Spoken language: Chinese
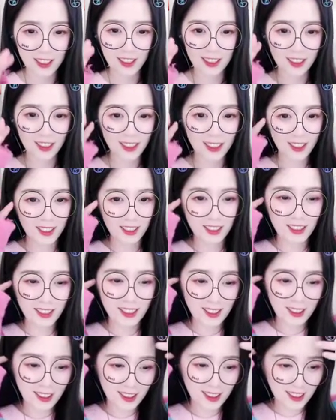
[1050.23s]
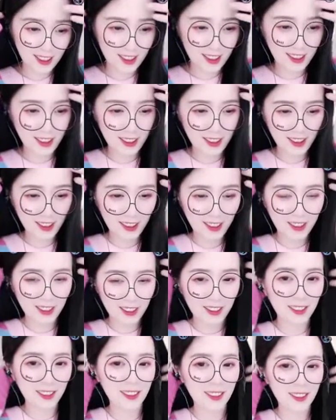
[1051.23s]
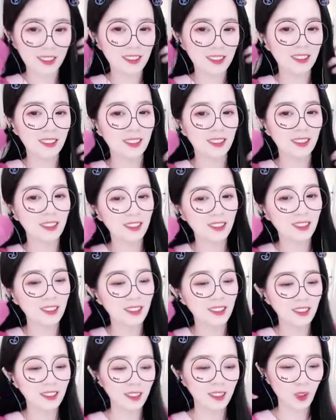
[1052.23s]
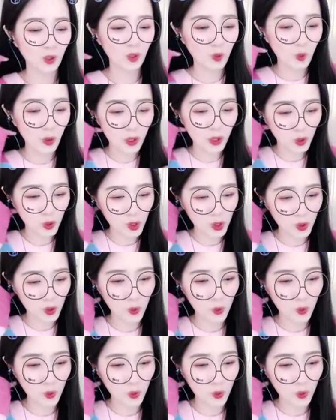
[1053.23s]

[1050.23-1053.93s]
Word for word: 这个陌生的男人，这个谜一样的男人，